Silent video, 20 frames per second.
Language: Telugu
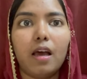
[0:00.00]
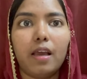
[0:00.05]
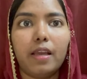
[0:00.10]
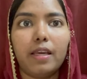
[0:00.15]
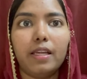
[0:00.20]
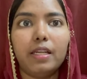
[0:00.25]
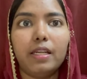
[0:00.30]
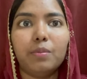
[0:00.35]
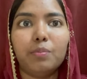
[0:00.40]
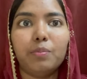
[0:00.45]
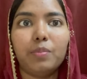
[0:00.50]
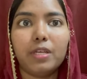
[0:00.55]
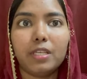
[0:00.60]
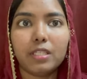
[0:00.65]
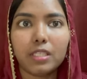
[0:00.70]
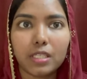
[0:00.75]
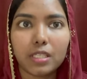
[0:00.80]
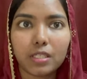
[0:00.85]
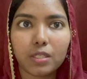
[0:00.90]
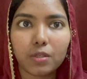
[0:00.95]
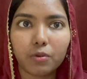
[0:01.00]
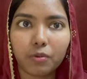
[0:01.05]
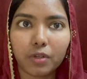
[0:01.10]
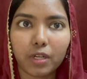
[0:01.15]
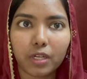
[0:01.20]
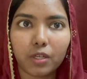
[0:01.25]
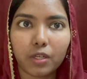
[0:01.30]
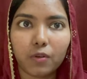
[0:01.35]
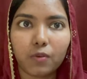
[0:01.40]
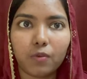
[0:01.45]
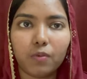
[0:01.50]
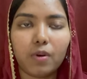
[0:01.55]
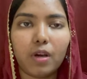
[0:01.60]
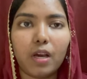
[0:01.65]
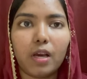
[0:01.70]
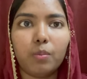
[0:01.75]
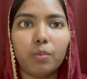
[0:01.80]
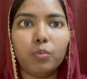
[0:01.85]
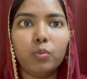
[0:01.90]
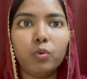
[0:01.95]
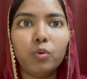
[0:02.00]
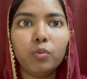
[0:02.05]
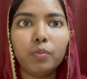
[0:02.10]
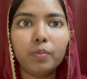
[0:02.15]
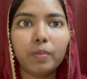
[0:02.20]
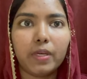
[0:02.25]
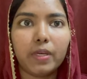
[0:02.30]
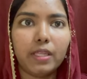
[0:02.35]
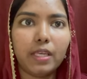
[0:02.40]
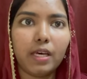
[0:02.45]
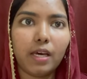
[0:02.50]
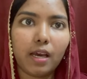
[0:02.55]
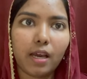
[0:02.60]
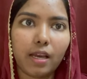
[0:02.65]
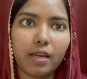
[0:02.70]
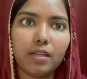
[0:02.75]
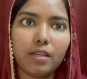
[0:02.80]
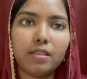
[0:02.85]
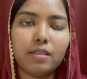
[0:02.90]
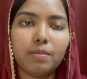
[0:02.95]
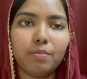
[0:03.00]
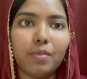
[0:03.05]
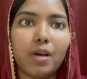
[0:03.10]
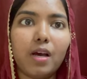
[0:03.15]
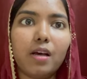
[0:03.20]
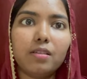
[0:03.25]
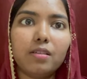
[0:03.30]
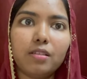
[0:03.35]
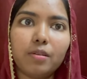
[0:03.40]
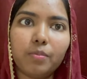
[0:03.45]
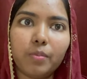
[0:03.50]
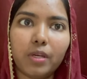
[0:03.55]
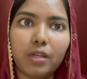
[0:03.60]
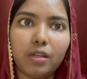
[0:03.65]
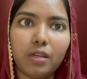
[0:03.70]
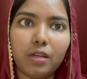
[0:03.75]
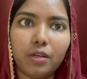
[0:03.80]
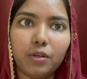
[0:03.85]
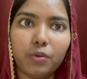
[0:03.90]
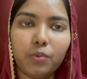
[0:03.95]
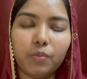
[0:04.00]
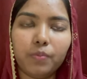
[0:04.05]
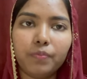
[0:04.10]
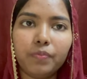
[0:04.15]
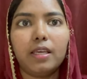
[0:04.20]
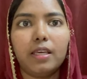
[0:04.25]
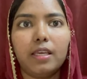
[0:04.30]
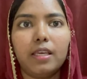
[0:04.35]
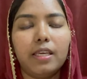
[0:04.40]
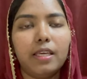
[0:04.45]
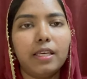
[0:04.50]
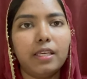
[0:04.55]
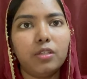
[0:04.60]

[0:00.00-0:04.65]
ఆయన ప్రెజెన్స్ ఉన్నట్టు భూమి మీద ఆయన సింహాసనం అన్నట్టు ఈ